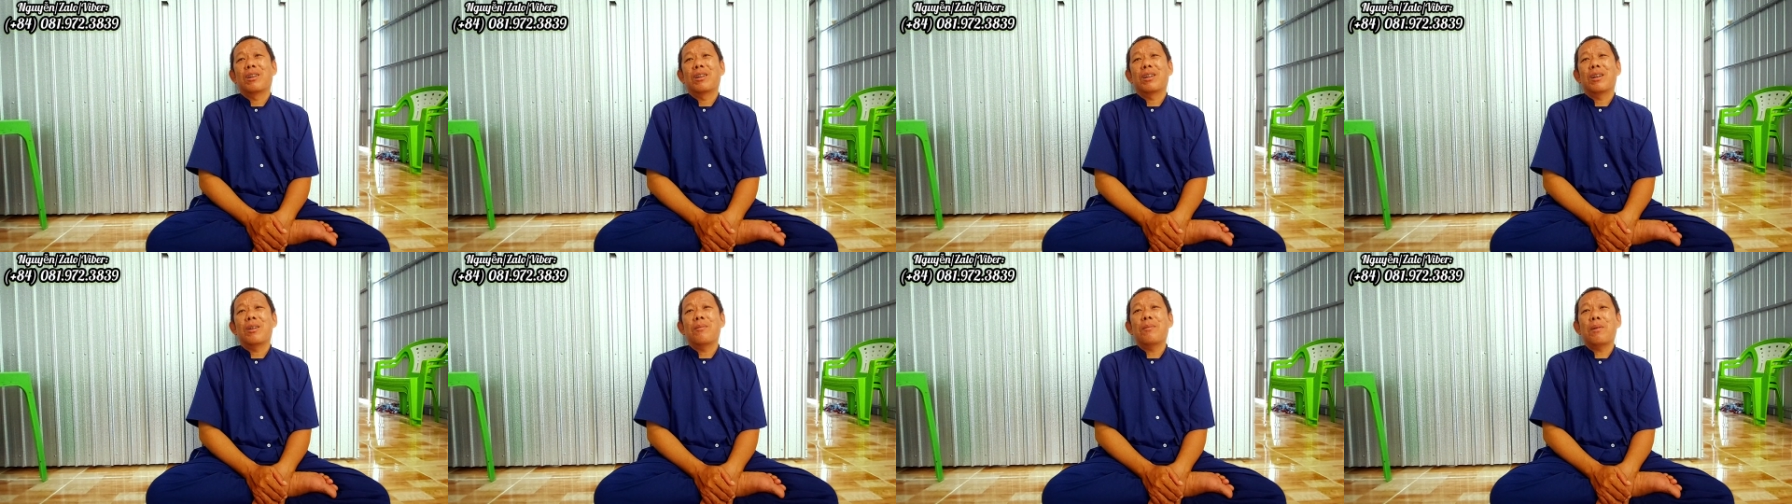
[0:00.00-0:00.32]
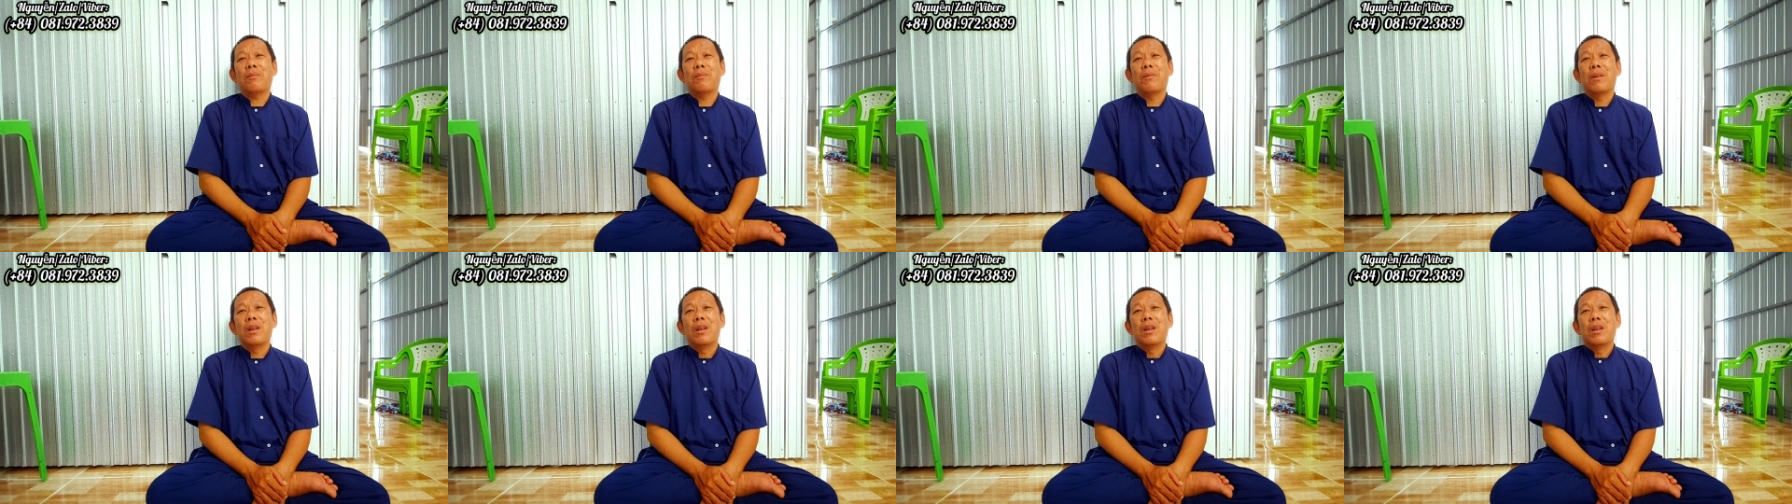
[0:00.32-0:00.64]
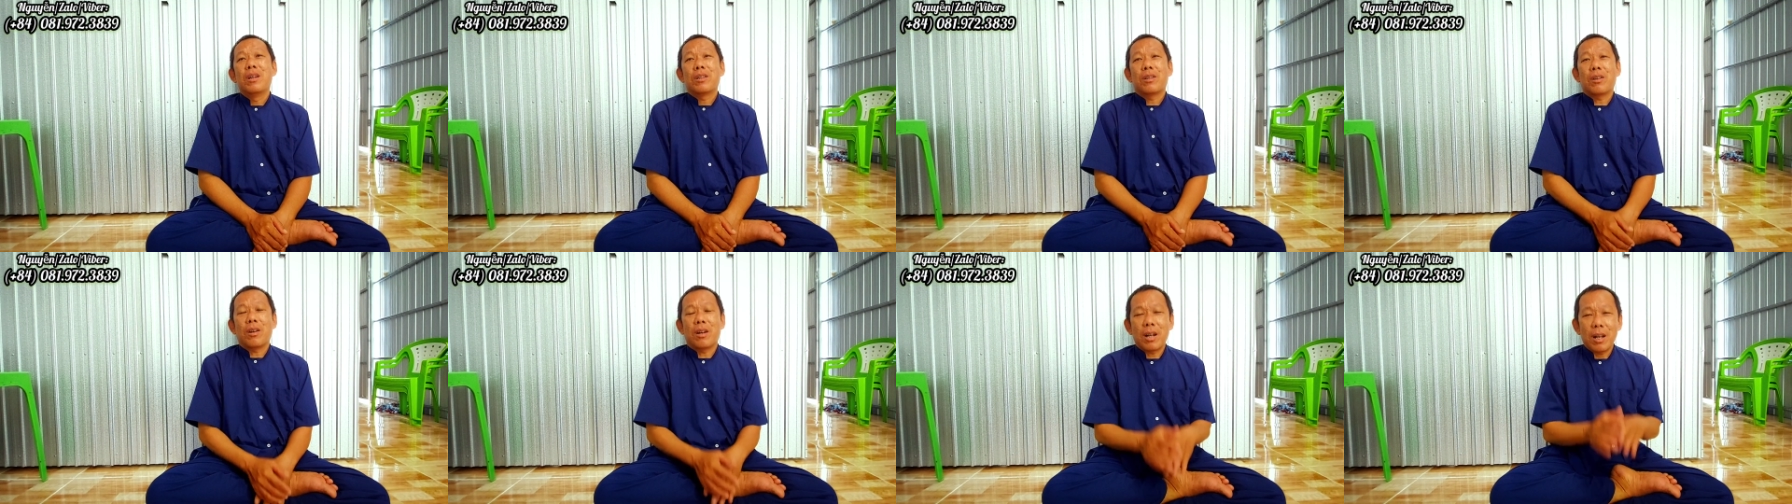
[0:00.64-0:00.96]
đúng không
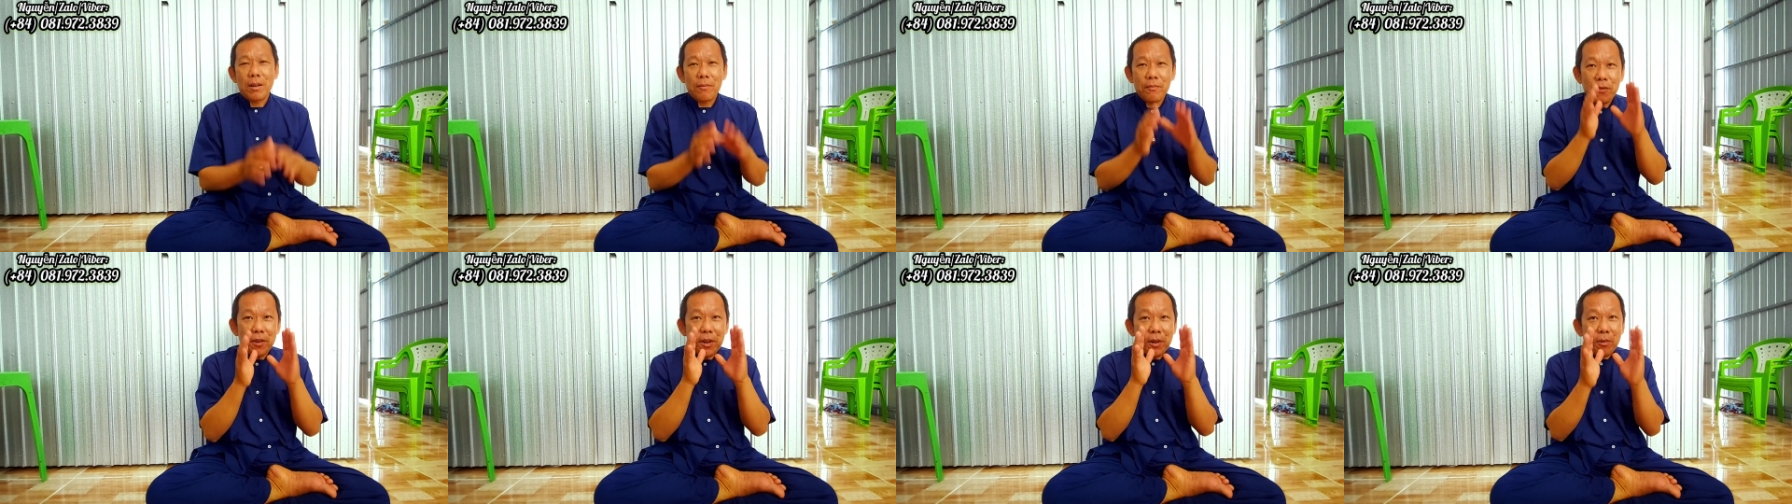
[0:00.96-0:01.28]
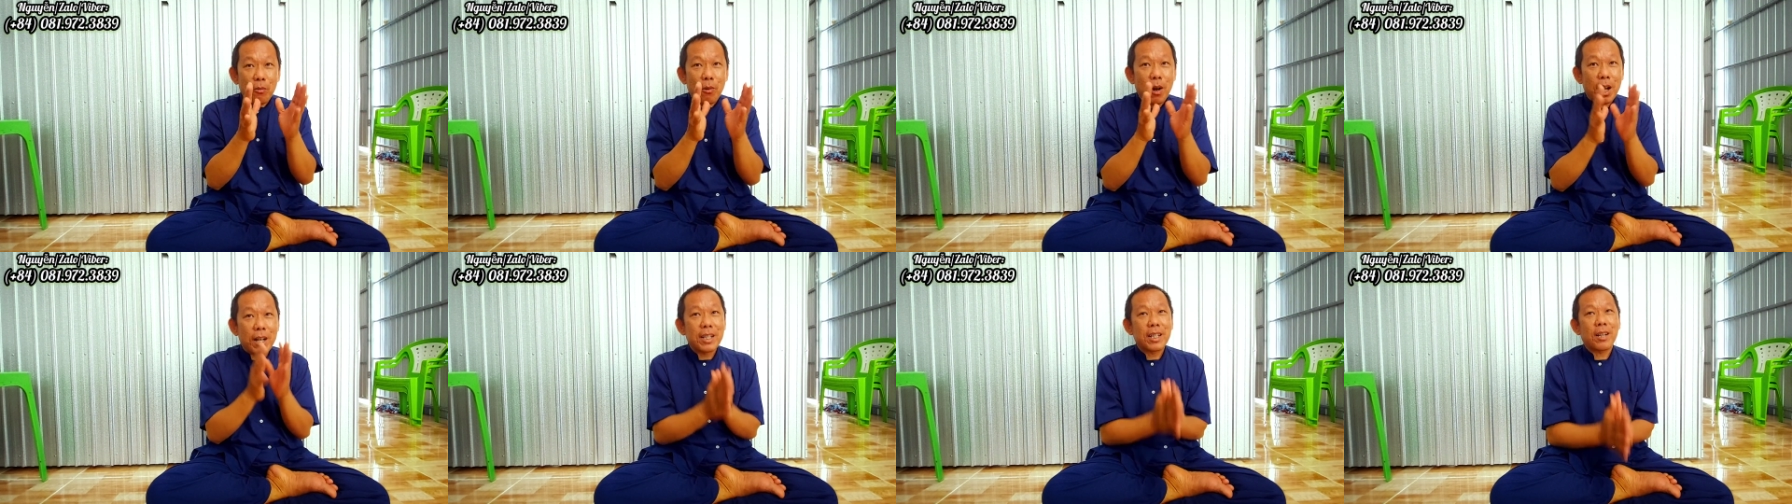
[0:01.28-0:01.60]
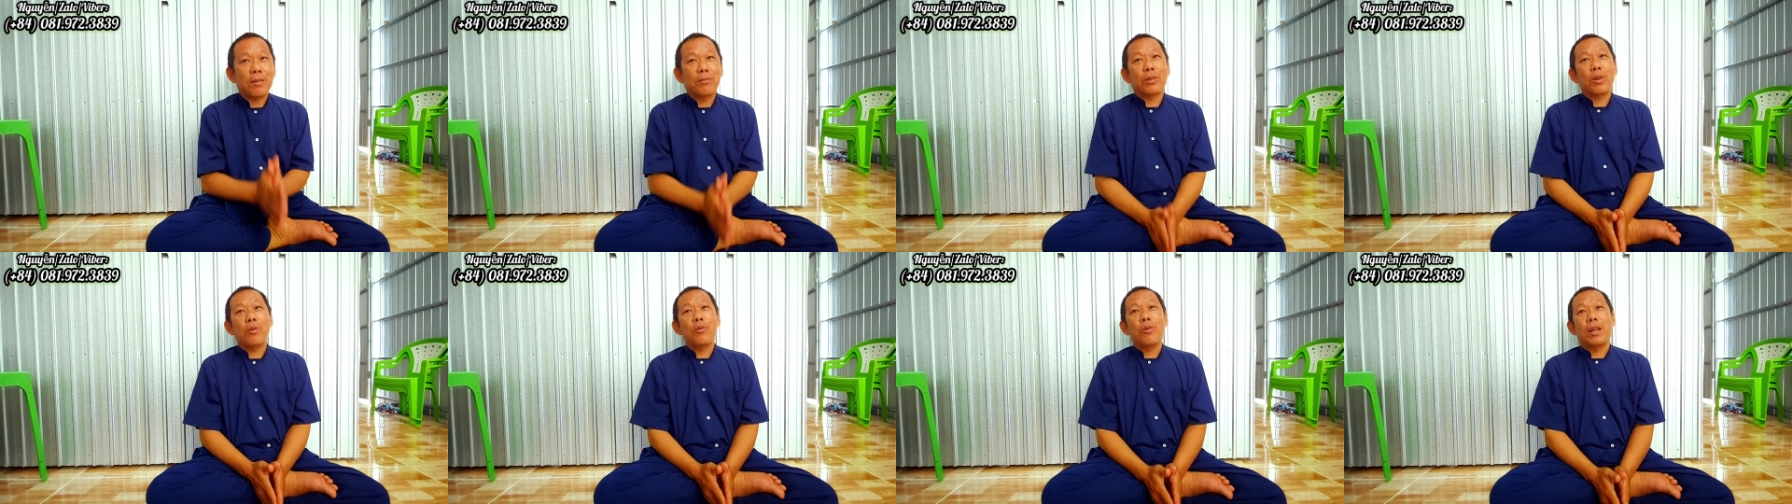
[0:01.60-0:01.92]
cho nên phước huệ
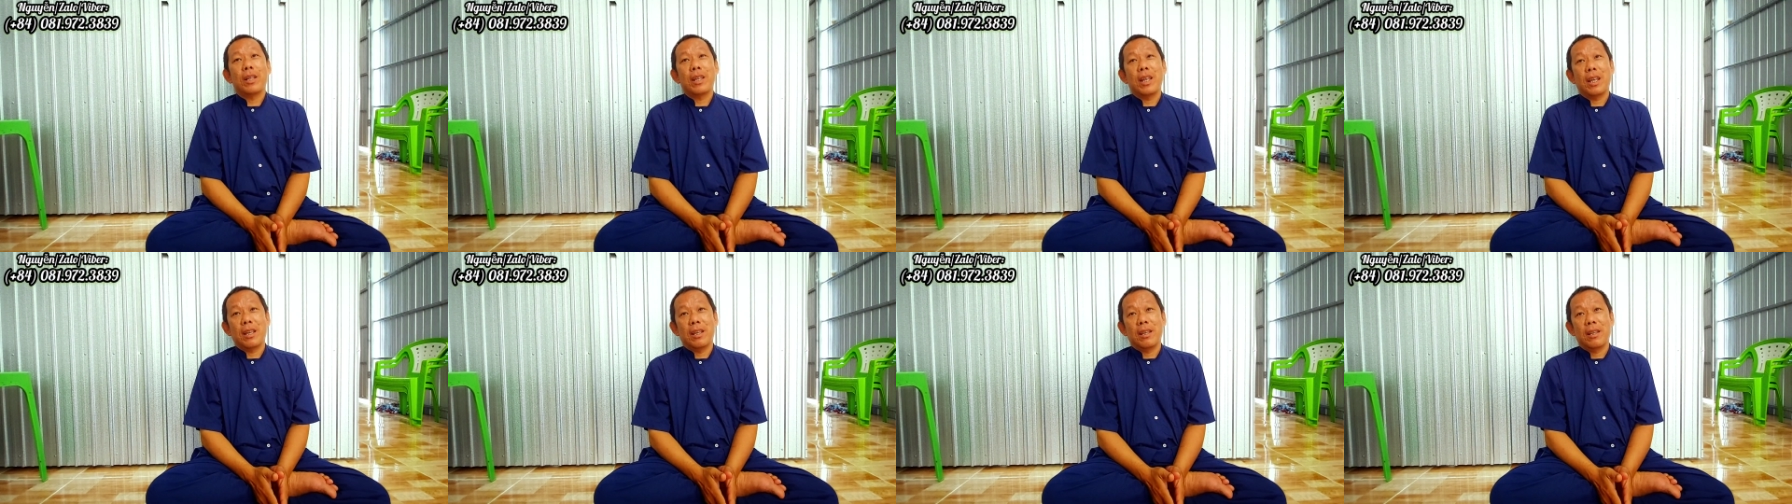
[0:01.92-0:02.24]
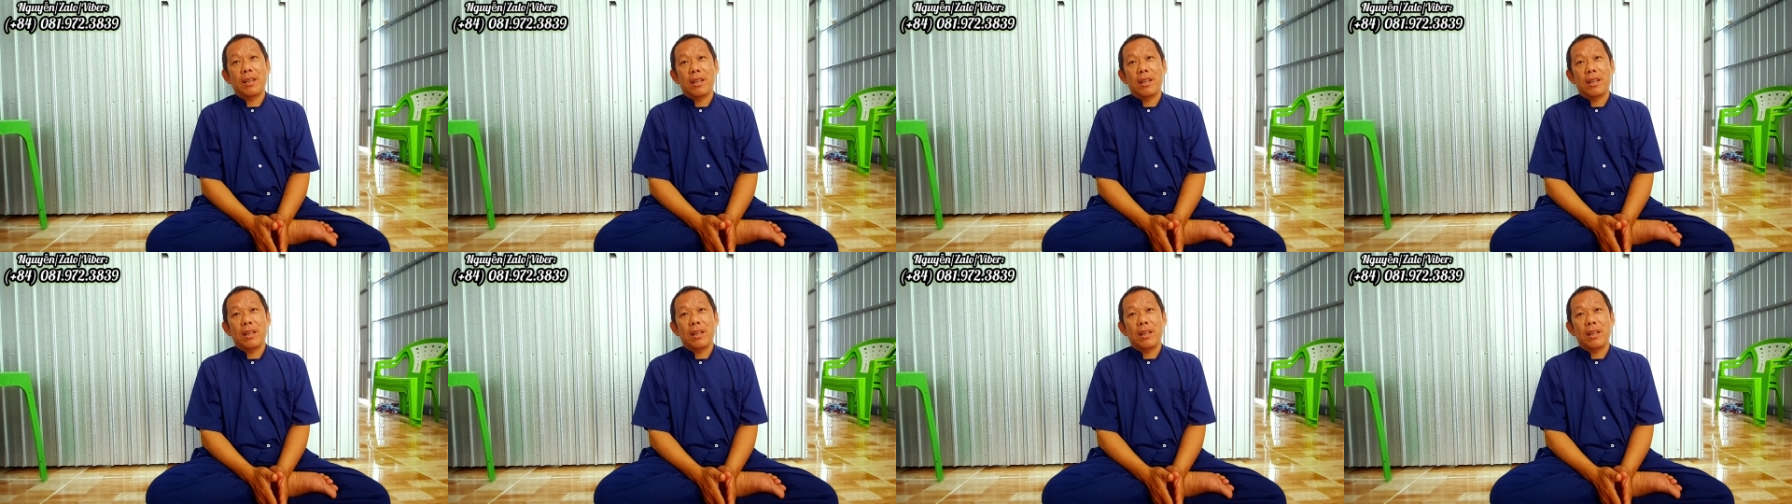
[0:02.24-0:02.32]
xong tu là gì